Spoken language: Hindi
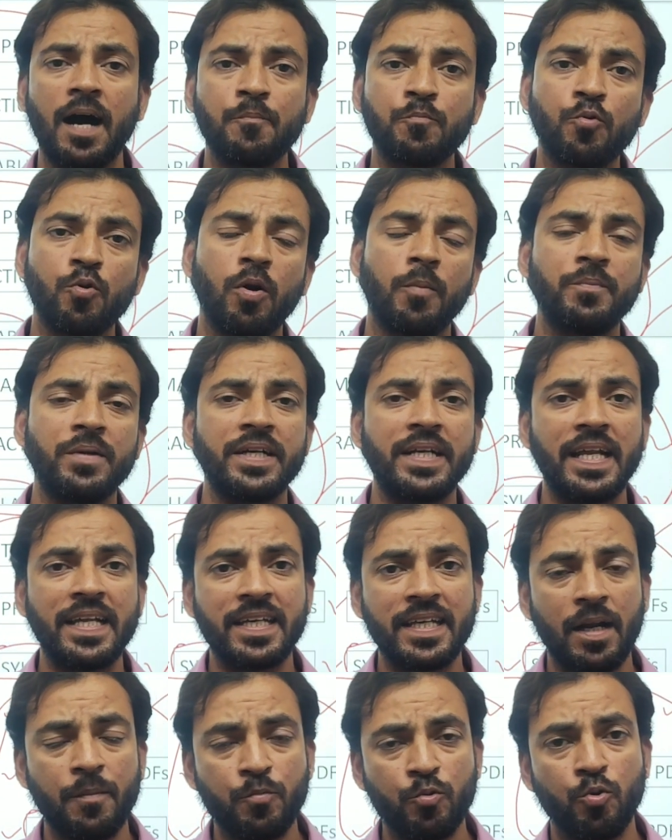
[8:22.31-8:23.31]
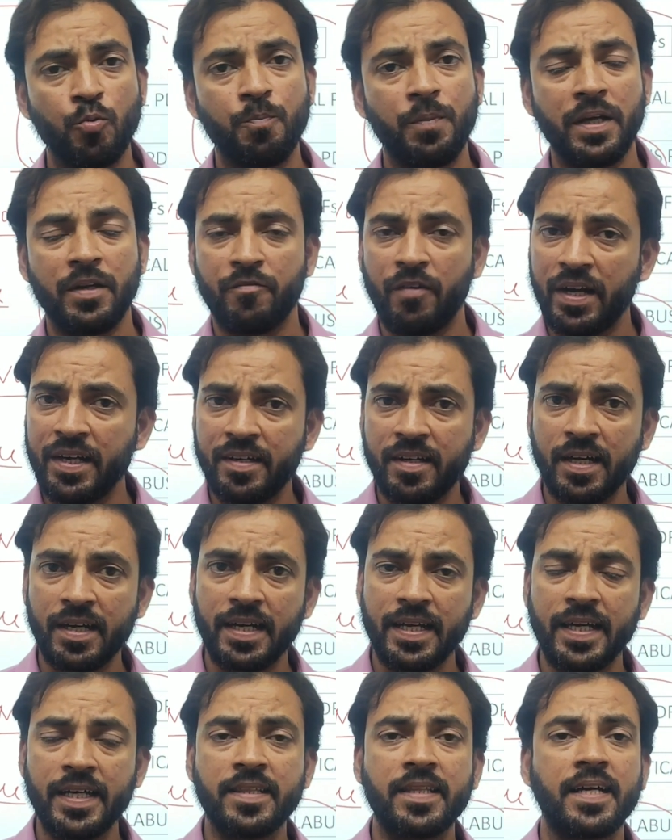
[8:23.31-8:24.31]
आपको अपने टेलीग्राम ग्रुप पे इन्वाइट कर
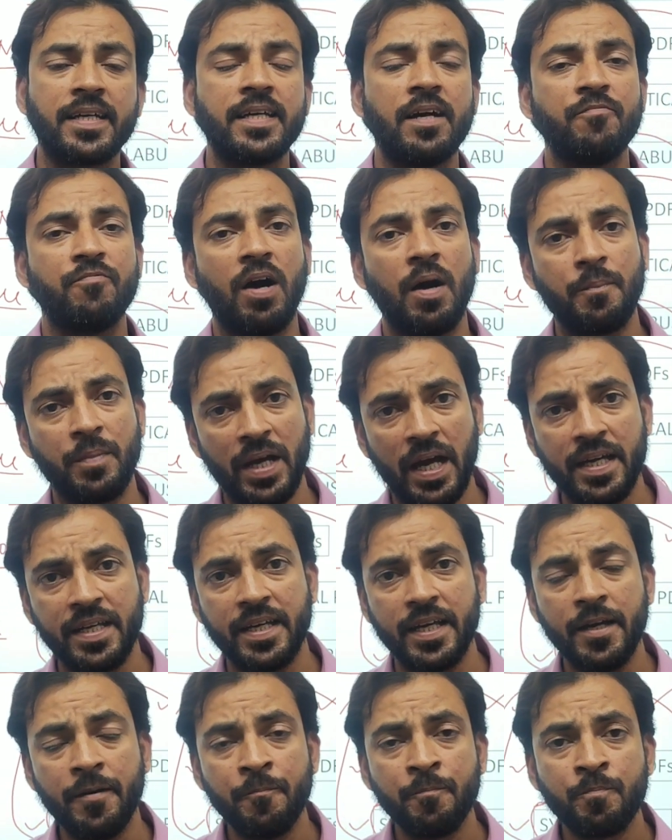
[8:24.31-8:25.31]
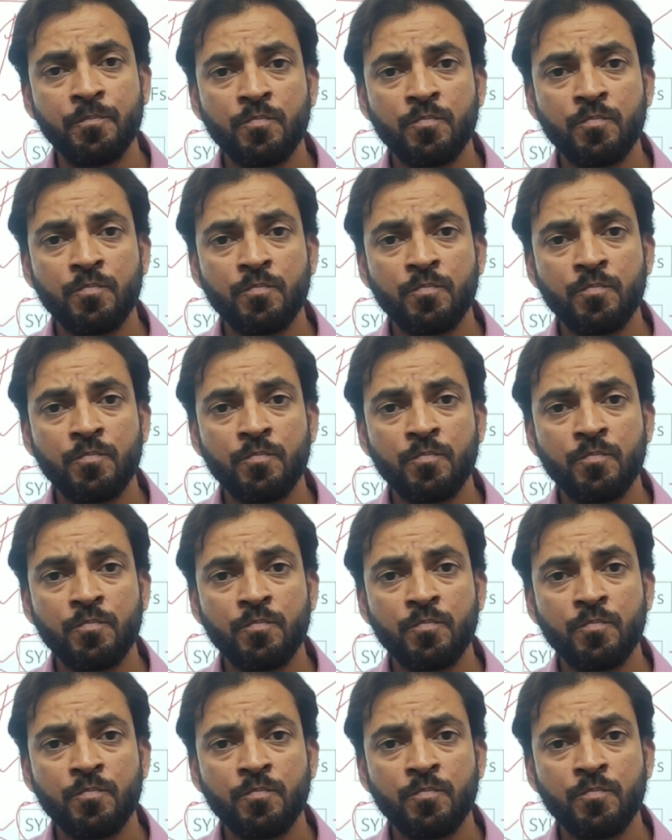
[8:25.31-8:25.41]
रहे हैं ताकि आप वहां पर आइए